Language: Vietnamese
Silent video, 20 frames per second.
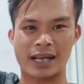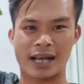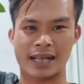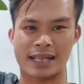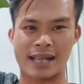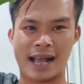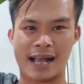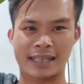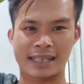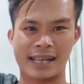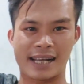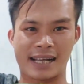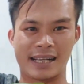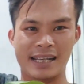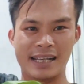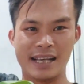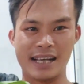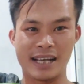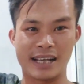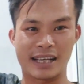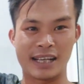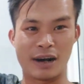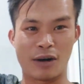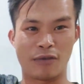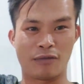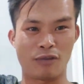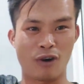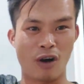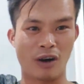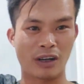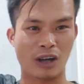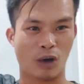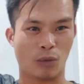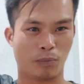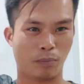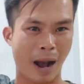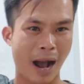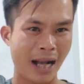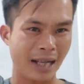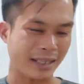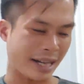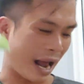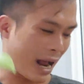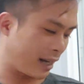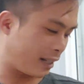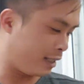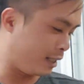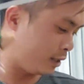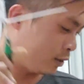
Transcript: cả nhà nhá kiều vuông lộc bác đang